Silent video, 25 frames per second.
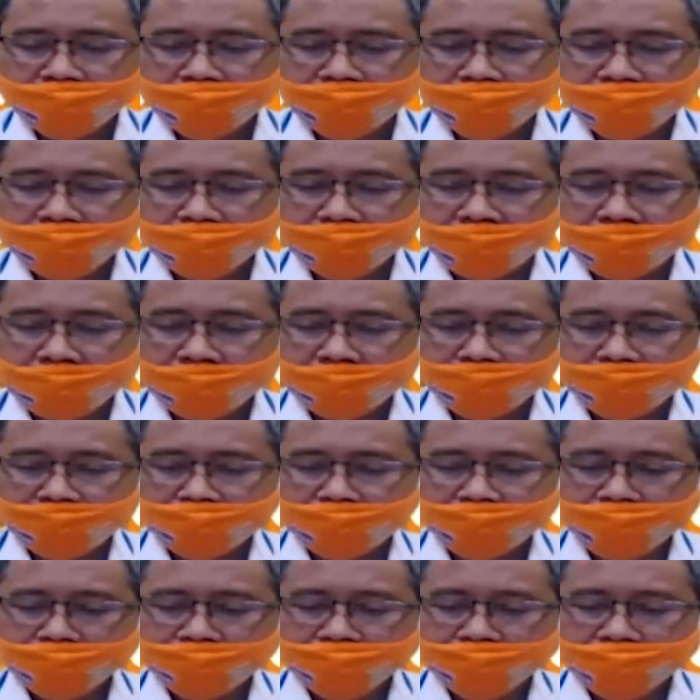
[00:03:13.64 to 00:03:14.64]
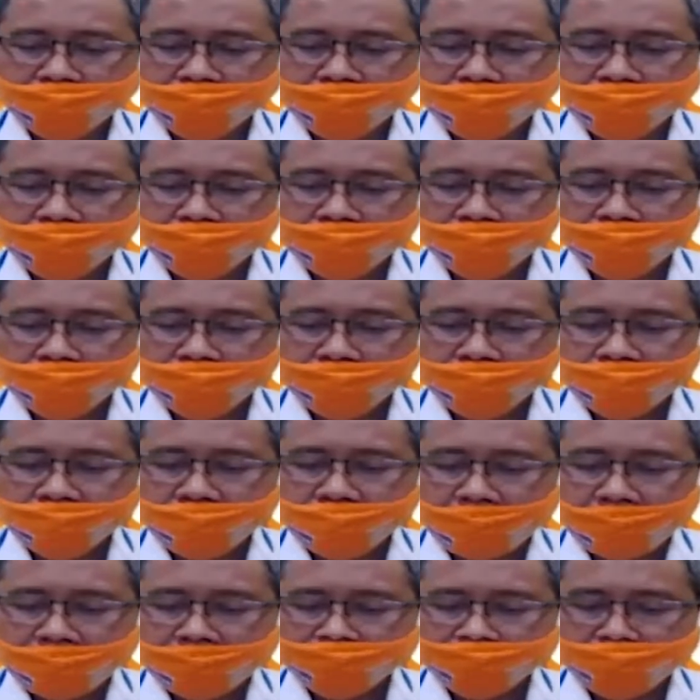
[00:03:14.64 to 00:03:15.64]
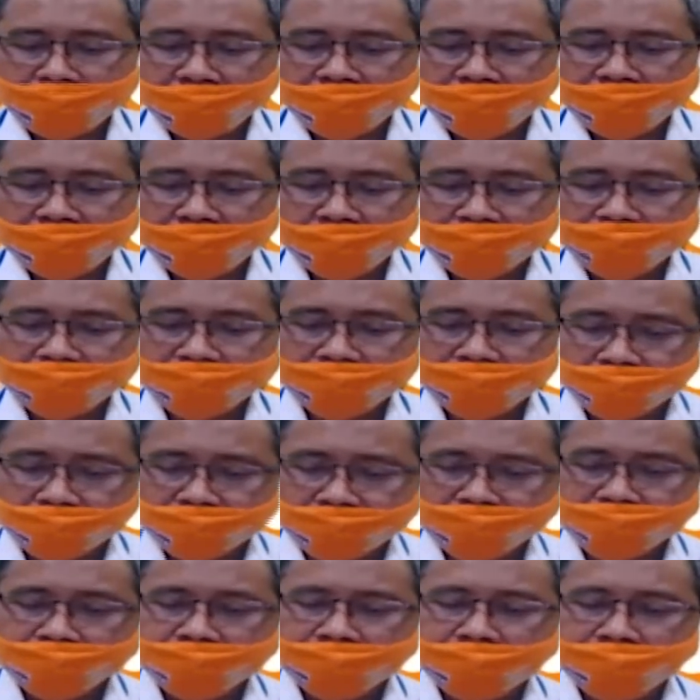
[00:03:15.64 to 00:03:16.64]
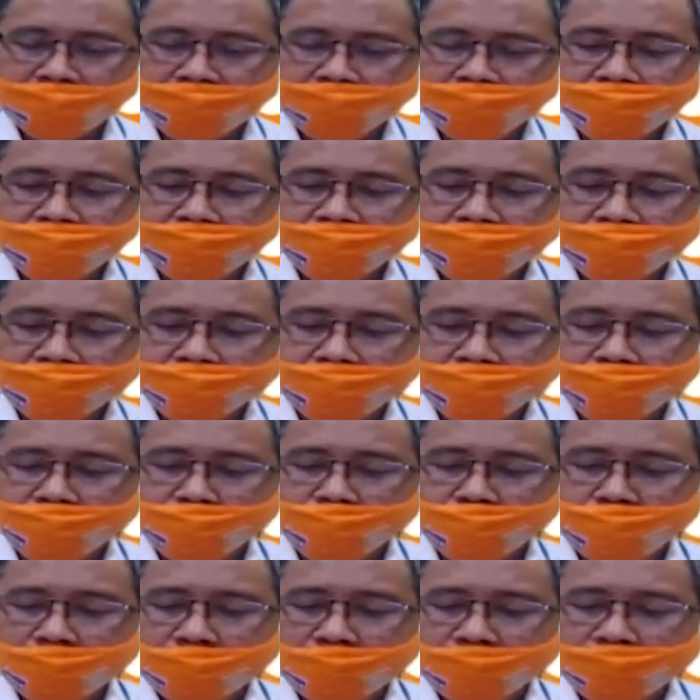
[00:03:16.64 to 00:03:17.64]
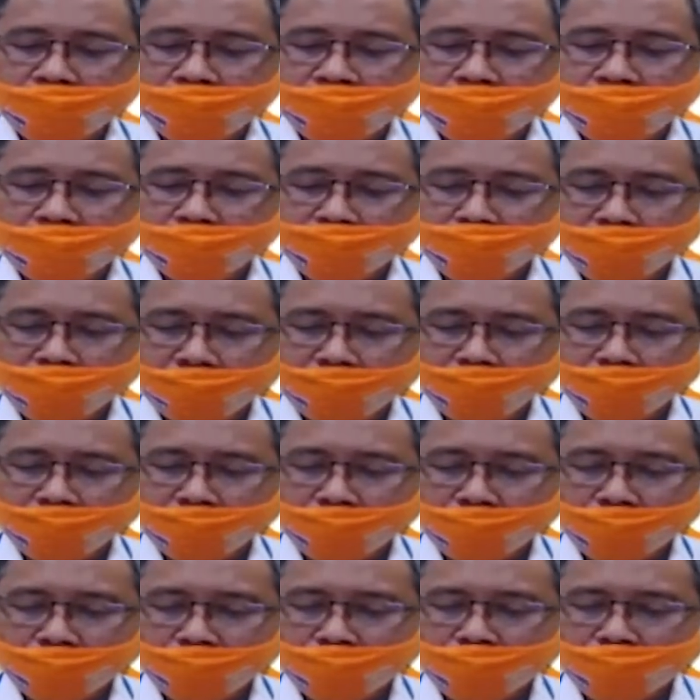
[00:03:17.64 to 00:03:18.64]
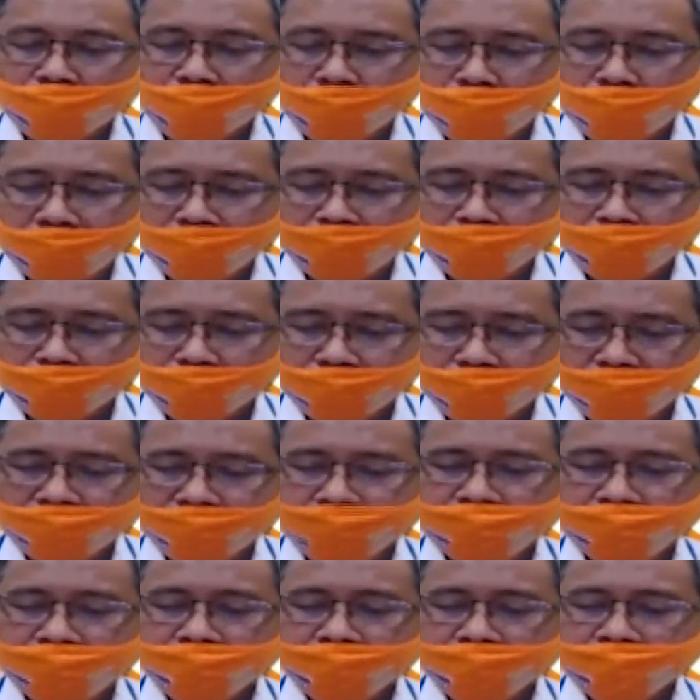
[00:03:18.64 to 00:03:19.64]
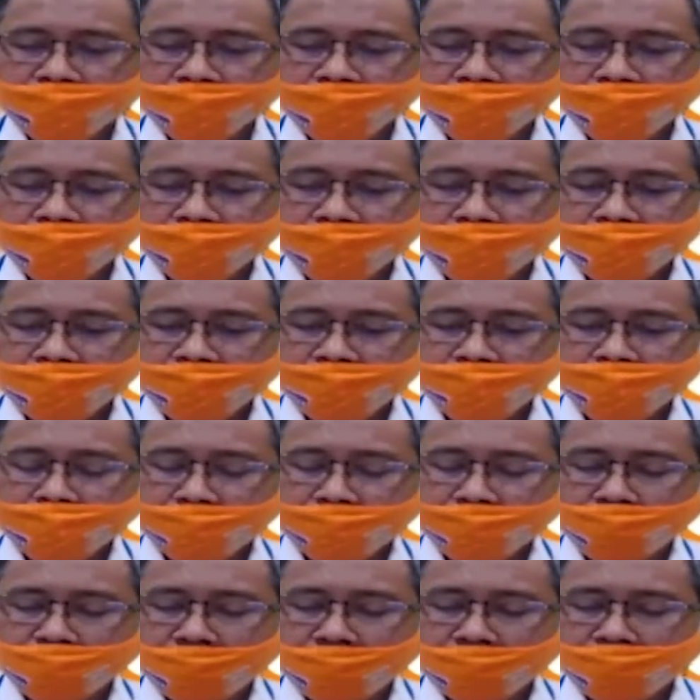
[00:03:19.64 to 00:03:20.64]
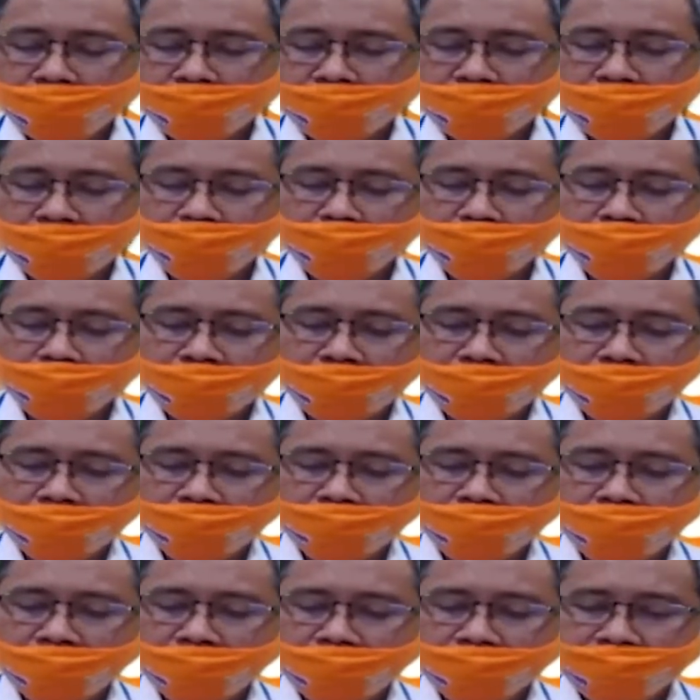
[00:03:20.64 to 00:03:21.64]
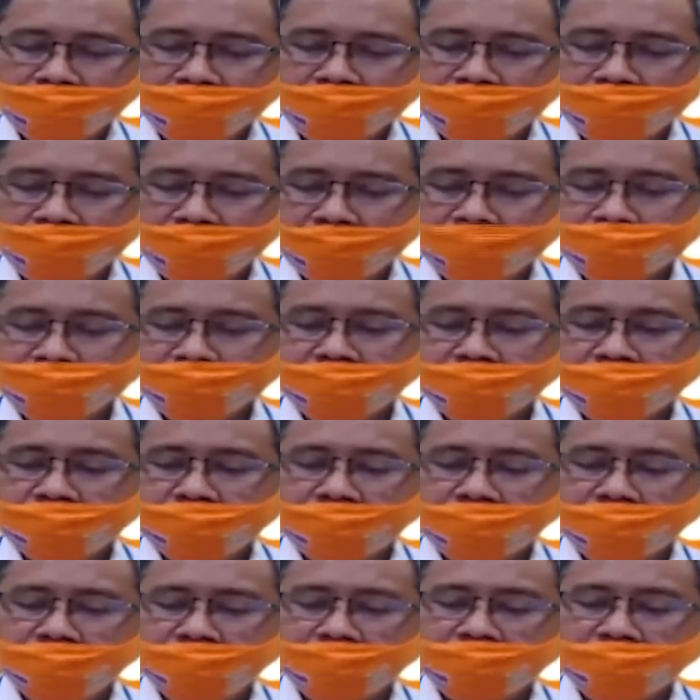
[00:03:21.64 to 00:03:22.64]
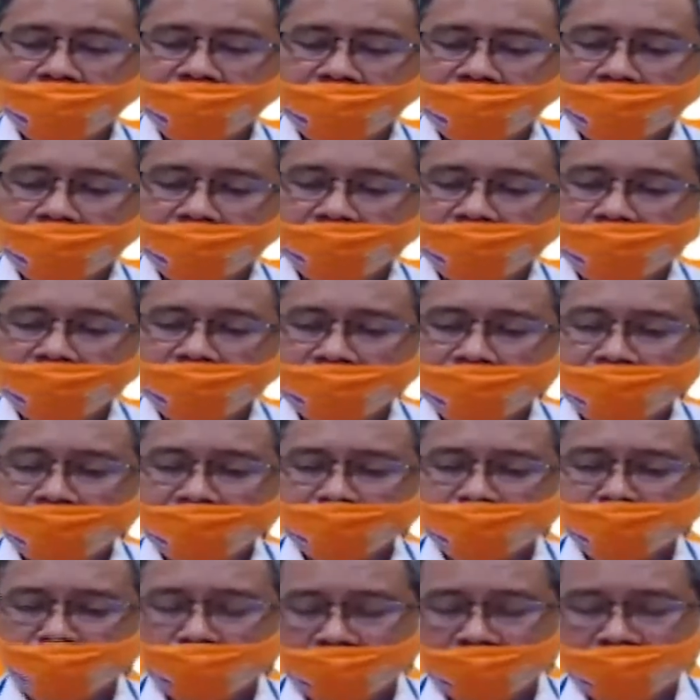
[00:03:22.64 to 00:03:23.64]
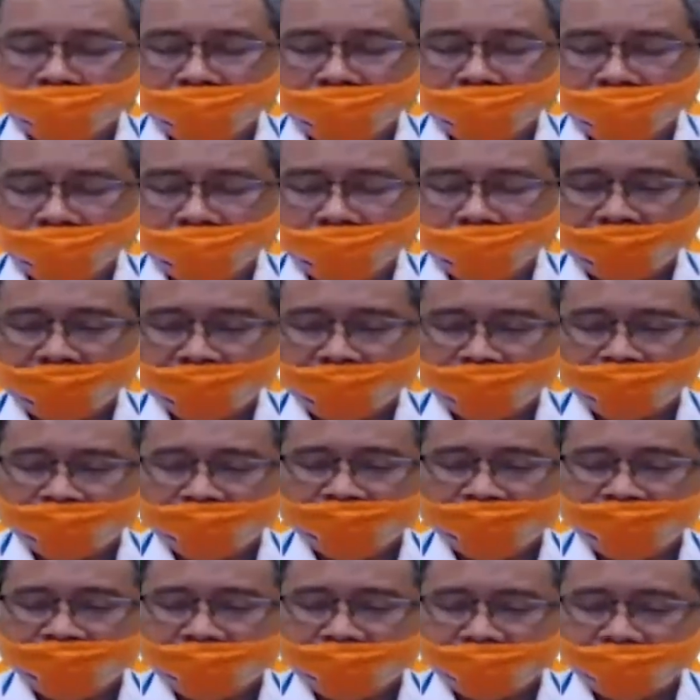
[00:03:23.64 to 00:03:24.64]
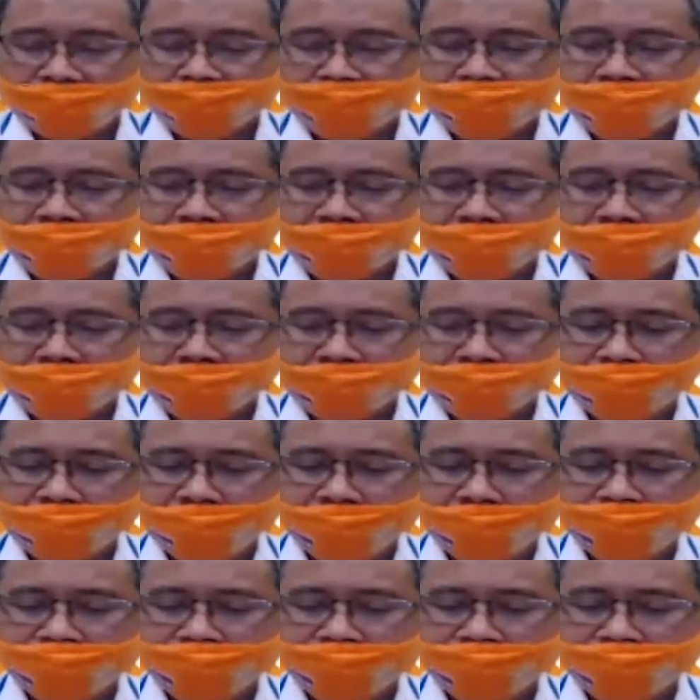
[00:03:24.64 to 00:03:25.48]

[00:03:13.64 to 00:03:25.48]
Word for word: dengan uh, armada truknya uh, itu ada 52 unit Eh, merupakan gabungan dari dinas RH dan dinas sumber daya air dki jakarta